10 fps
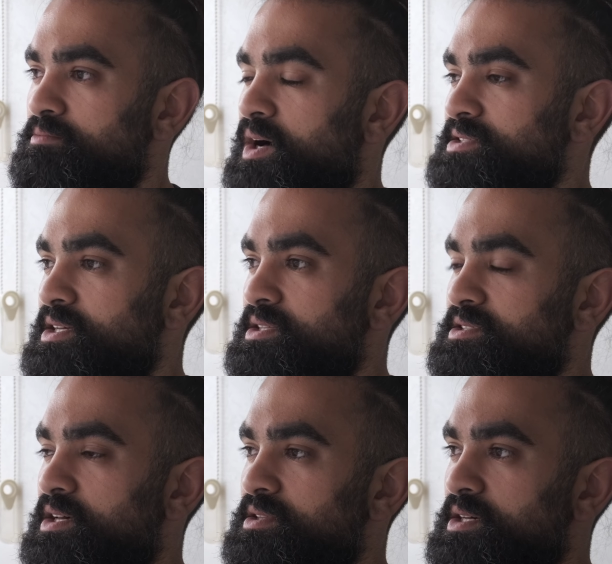Bazen
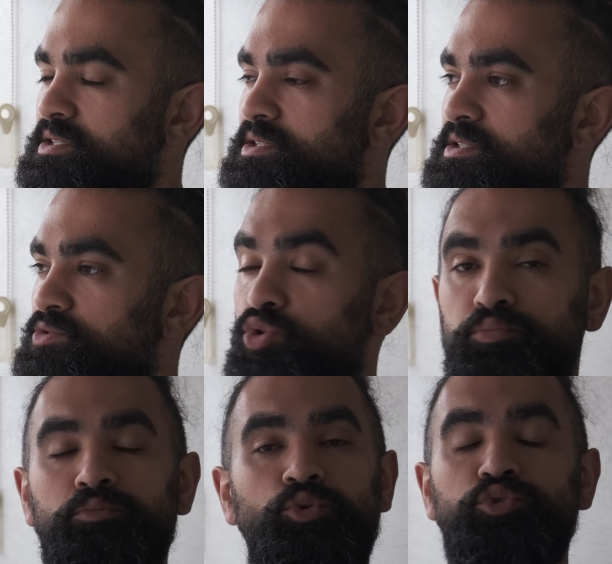insanlar
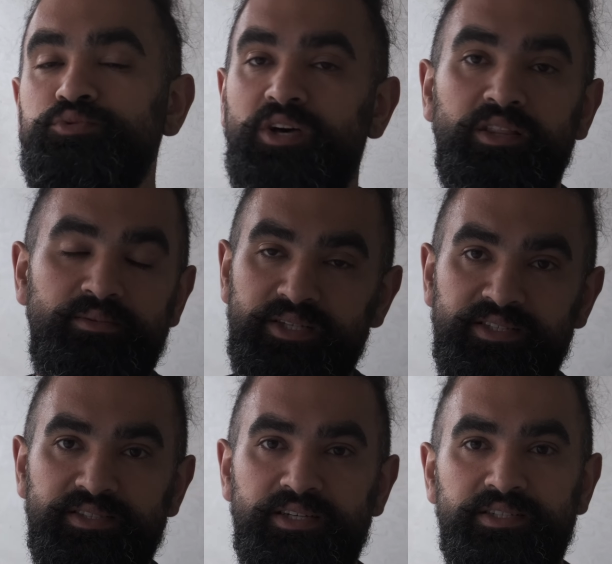topluma uyum sağlamak
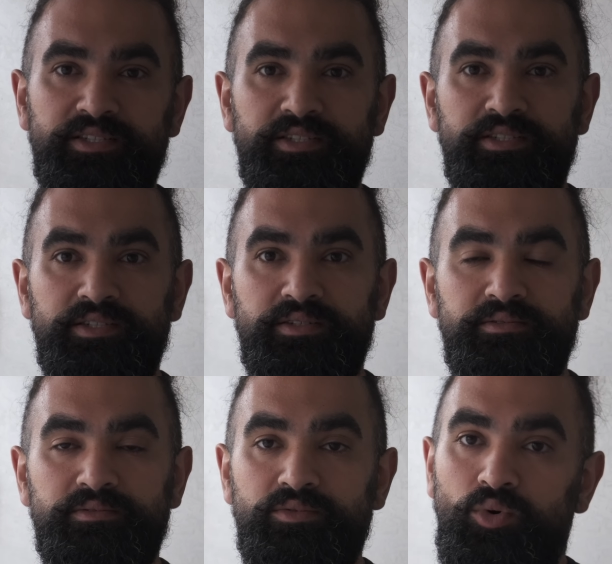ister,
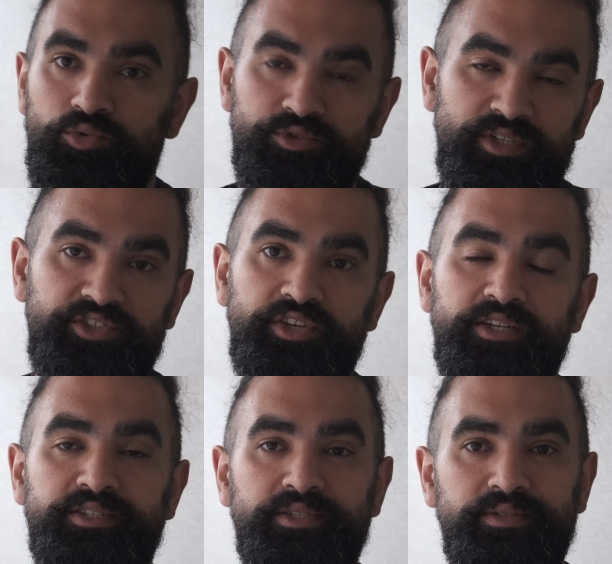onu
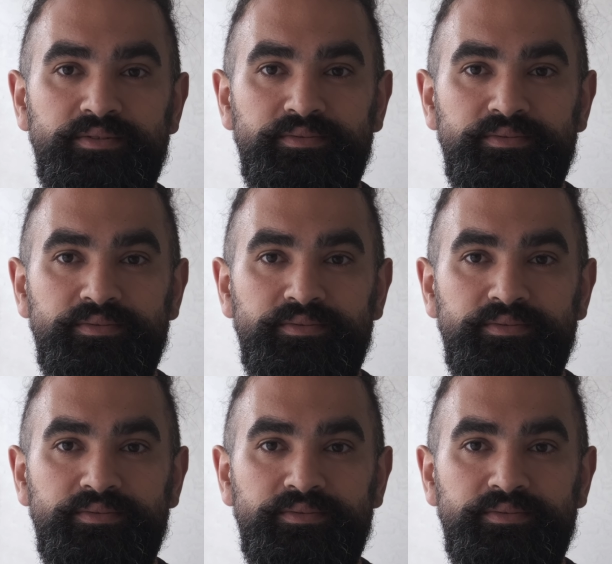seçer.